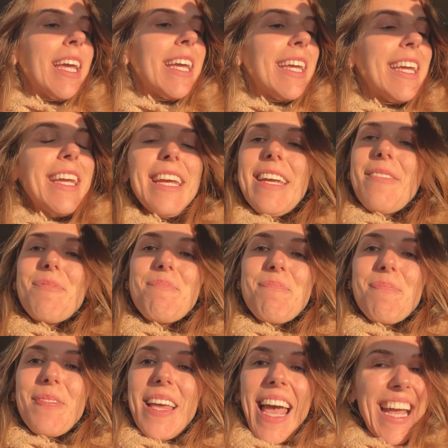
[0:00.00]
E
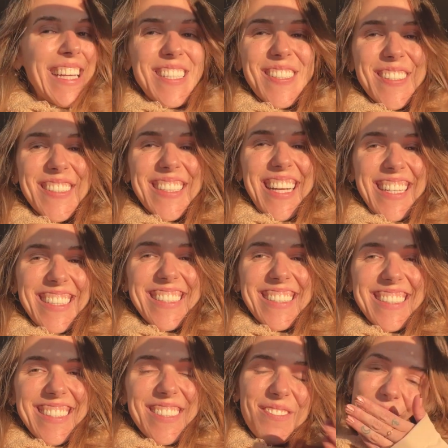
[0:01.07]
é isso,
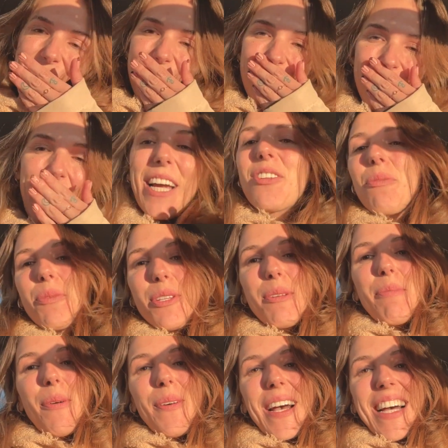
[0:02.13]
gente. Ai, tô muito
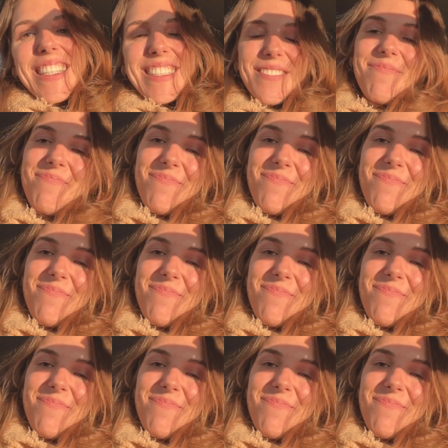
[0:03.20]
empolgada.